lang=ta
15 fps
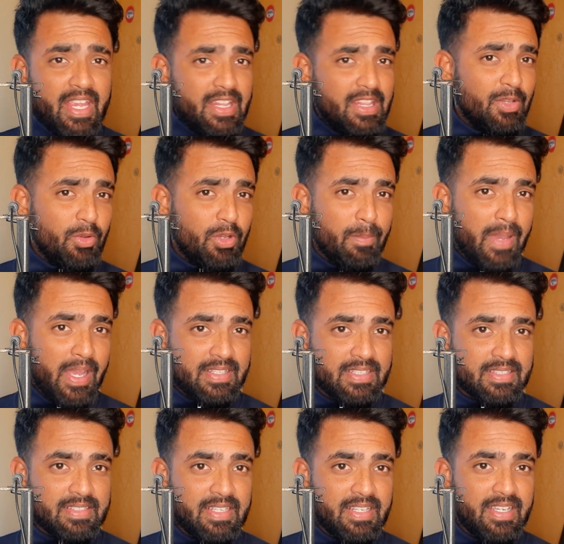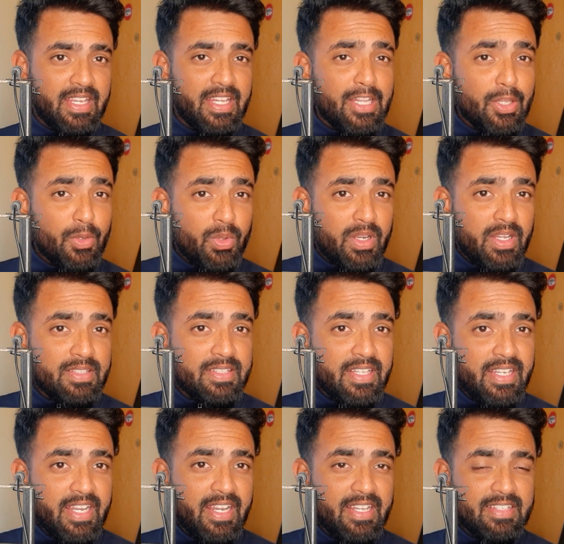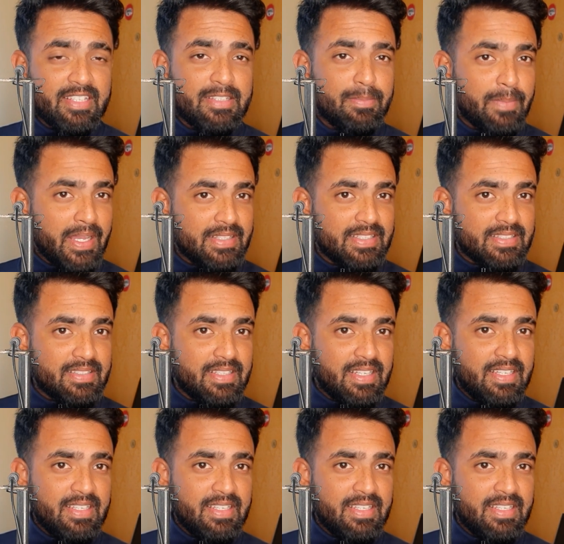இந்த ஒரு மேட்சஸில் இந்த ஒரு சீனியர் டிஸ்ட்ரிக்ஸ் மேட்சஸில்